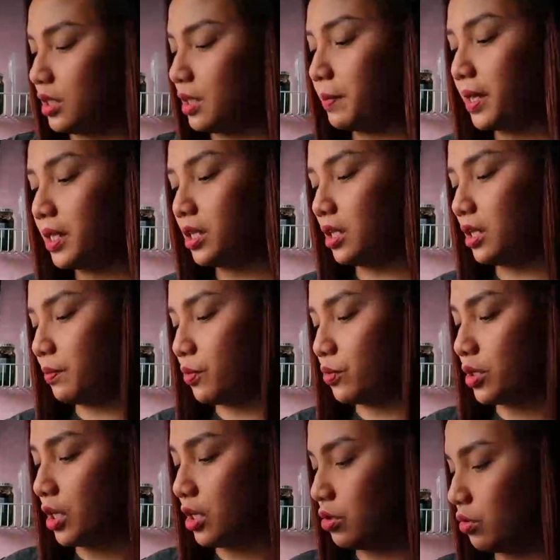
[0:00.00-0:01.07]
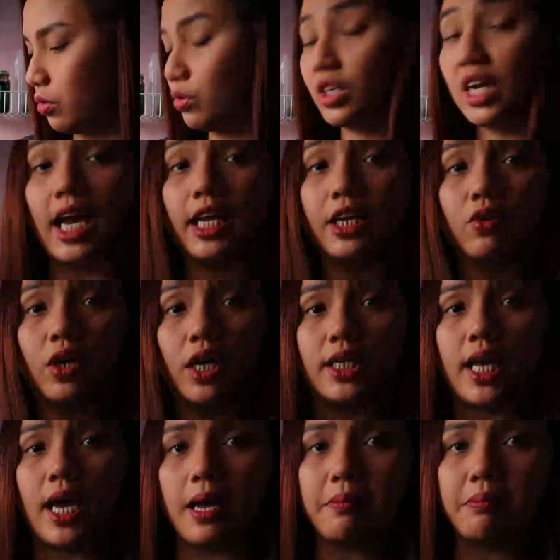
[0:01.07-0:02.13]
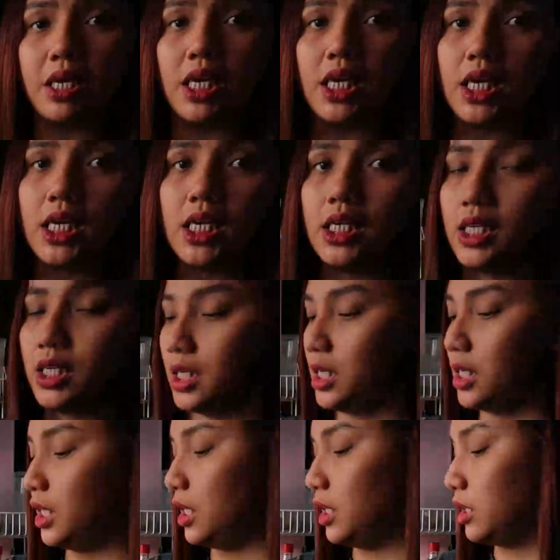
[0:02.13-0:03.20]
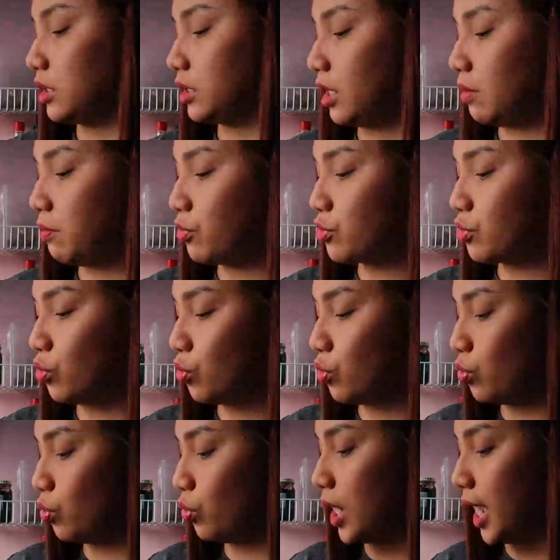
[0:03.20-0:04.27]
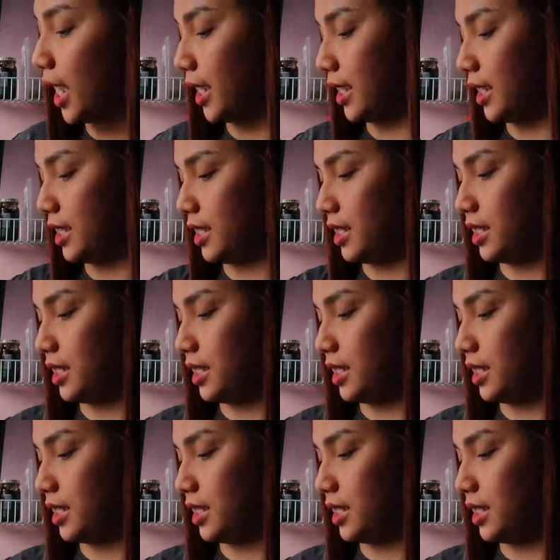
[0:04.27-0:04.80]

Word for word: Depende na po sa inyo kung gaano kadaming talbos o gulay.